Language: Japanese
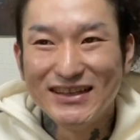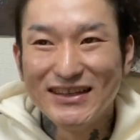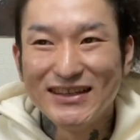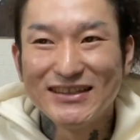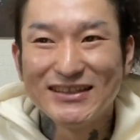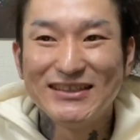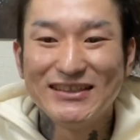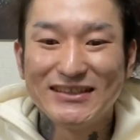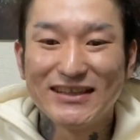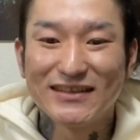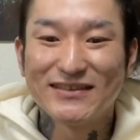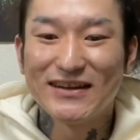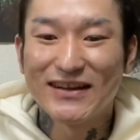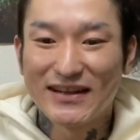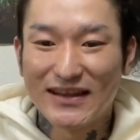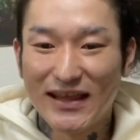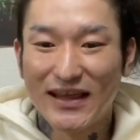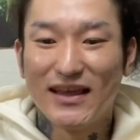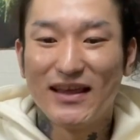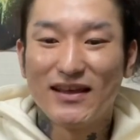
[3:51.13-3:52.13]
聞いてくれ
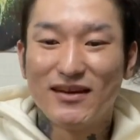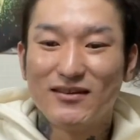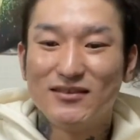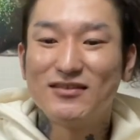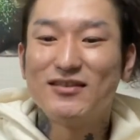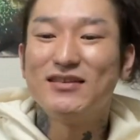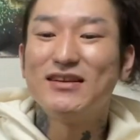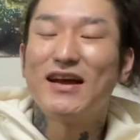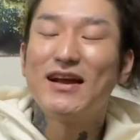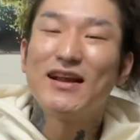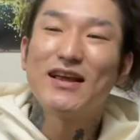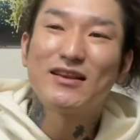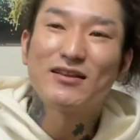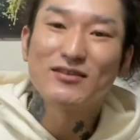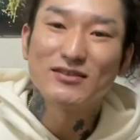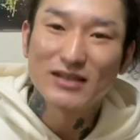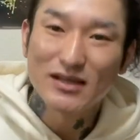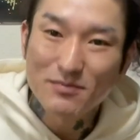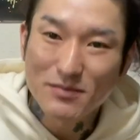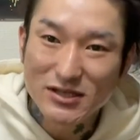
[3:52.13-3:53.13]
て、本当にありがとうご
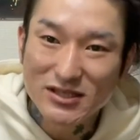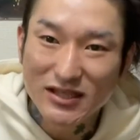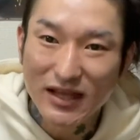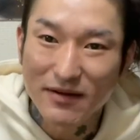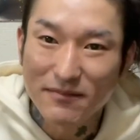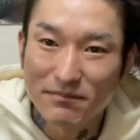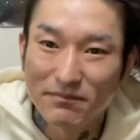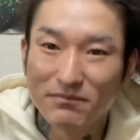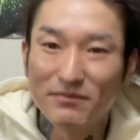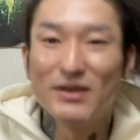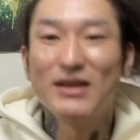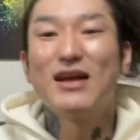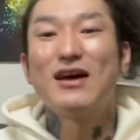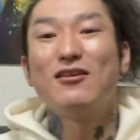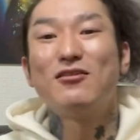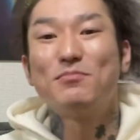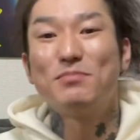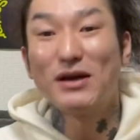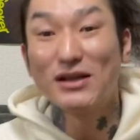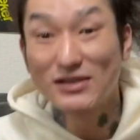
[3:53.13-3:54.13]
ざいました。みんなの
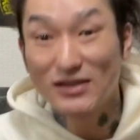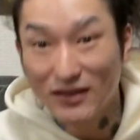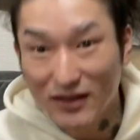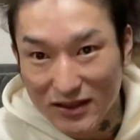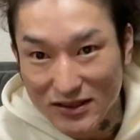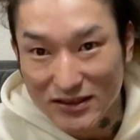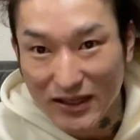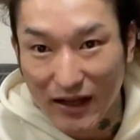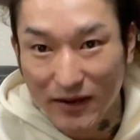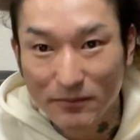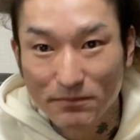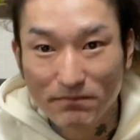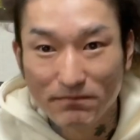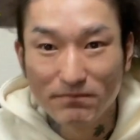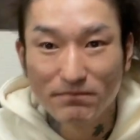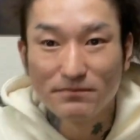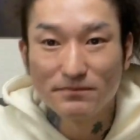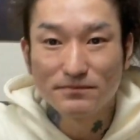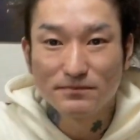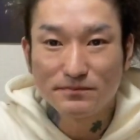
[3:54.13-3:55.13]
パイセンでした。うん